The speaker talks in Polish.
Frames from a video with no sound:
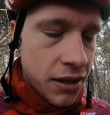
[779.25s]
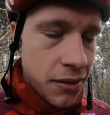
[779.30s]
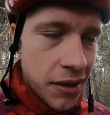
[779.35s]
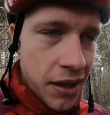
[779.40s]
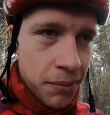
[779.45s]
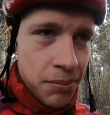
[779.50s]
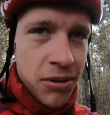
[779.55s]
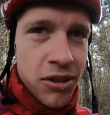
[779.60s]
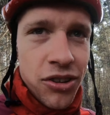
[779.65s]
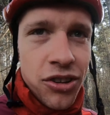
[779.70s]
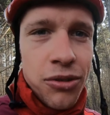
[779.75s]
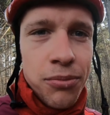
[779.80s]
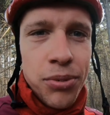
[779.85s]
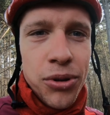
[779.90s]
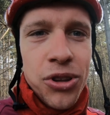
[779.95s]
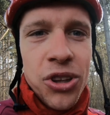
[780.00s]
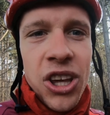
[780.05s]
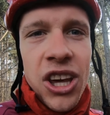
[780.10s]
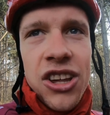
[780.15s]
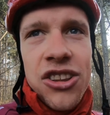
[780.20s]
na pierwszym
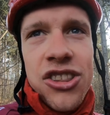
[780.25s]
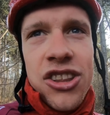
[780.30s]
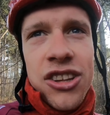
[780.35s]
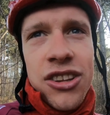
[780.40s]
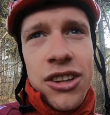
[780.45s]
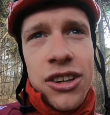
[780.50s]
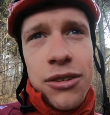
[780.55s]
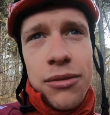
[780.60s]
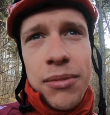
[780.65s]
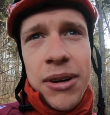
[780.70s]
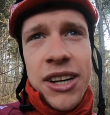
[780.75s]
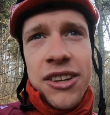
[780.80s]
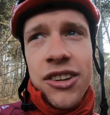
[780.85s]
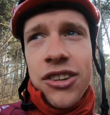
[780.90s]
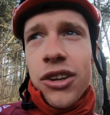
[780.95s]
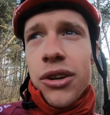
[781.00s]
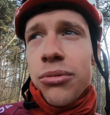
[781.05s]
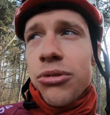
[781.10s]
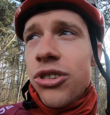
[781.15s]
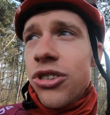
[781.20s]
podjeździe i bardzo
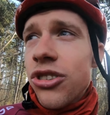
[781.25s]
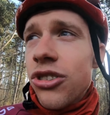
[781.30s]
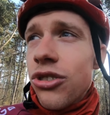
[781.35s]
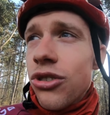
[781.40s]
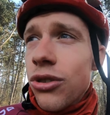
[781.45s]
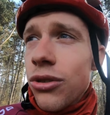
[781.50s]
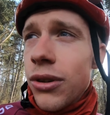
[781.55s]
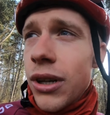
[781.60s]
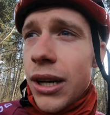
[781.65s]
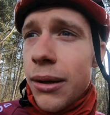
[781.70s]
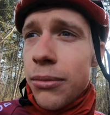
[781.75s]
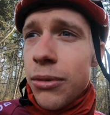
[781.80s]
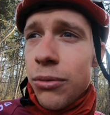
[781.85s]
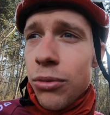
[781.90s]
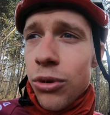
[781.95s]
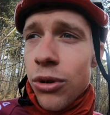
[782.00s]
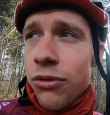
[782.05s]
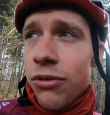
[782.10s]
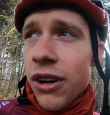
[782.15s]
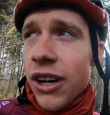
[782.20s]
dobrze się czułem i
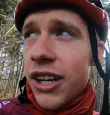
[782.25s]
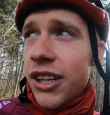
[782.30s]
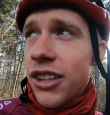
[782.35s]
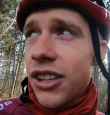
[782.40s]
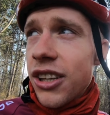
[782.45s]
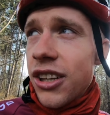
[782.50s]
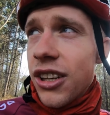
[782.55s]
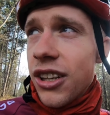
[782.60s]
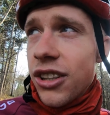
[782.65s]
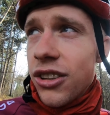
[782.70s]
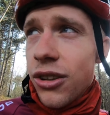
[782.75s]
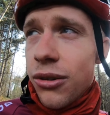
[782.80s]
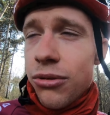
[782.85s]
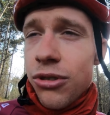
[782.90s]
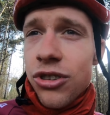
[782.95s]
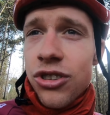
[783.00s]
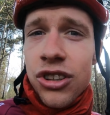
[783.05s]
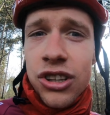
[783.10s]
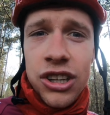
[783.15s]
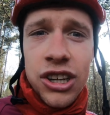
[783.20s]
było fajnie i
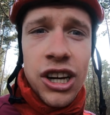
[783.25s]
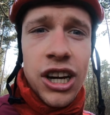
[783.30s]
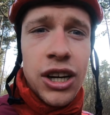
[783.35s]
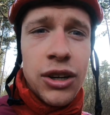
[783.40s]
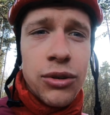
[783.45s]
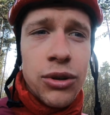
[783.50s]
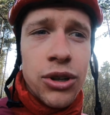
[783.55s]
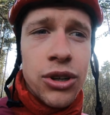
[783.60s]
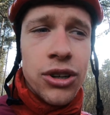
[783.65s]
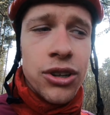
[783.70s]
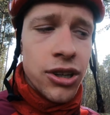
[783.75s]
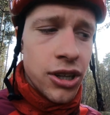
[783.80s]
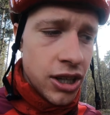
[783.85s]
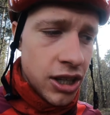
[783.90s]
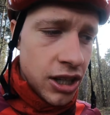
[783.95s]
dobrze się jechało.